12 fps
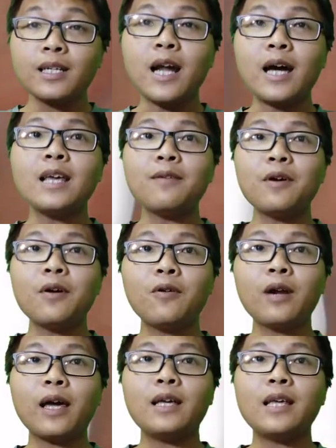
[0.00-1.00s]
để cho
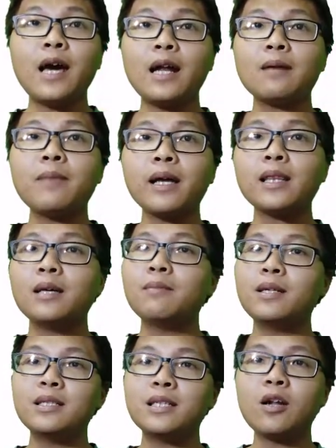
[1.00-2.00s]
video này dễ nắm bắt thì
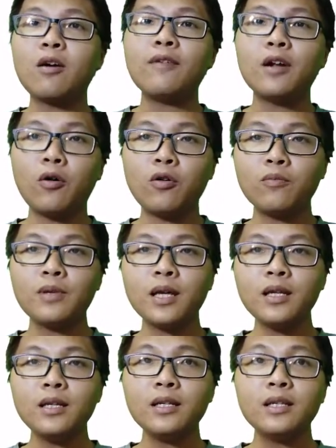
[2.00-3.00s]
mình sẽ nói về nội dung
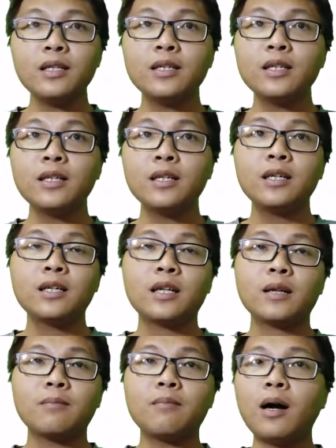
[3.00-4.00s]
chính
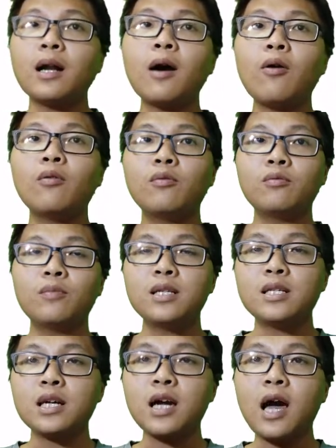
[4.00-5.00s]
mở đầu
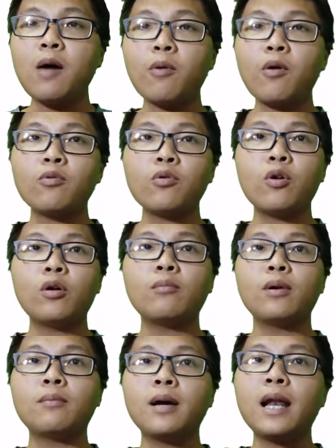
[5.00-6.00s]
mình sẽ kể một câu
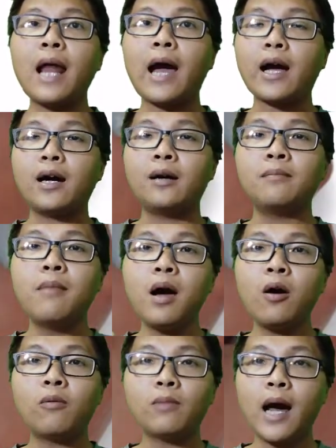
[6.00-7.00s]
chuyện mình bị lạc ở
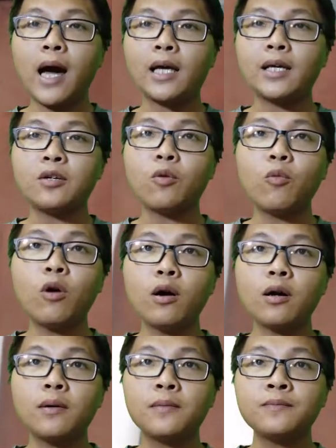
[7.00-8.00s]
mê hùng đài trung quốc
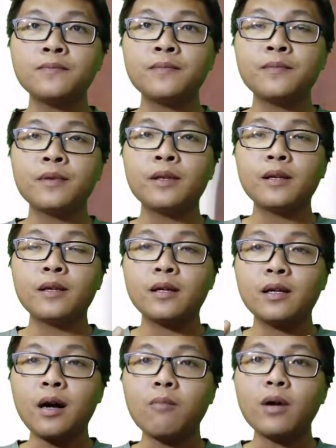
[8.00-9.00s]

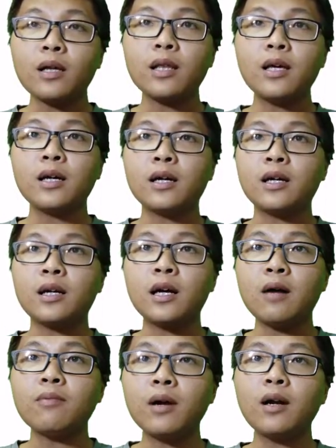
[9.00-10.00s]
không có tiền
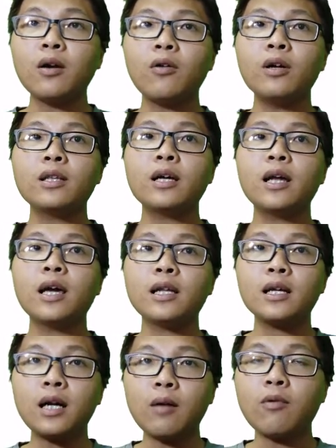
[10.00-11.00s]
không kết nối internet
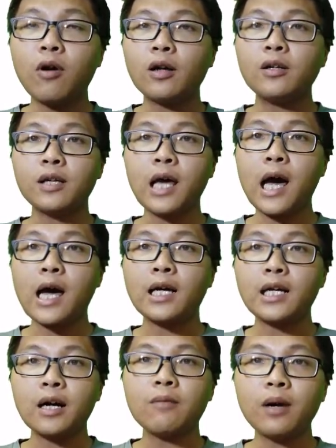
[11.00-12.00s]
không gọi được cho ai
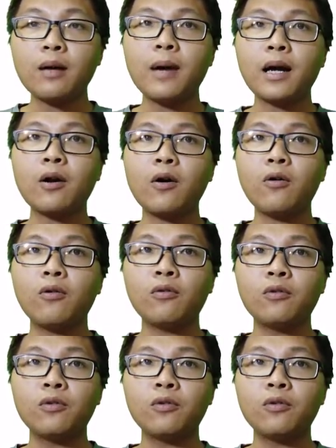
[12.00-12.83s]
không có bản đồ